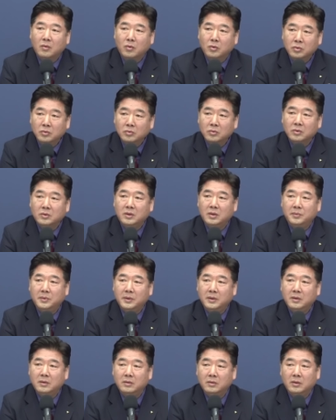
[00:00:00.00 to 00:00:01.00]
고성국
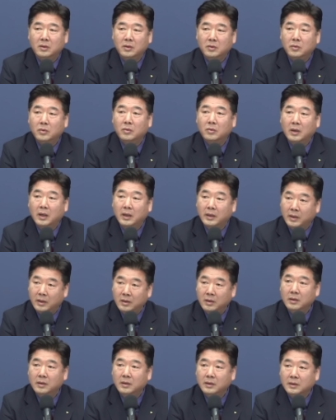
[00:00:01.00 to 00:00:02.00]
TV를 인용을 하네.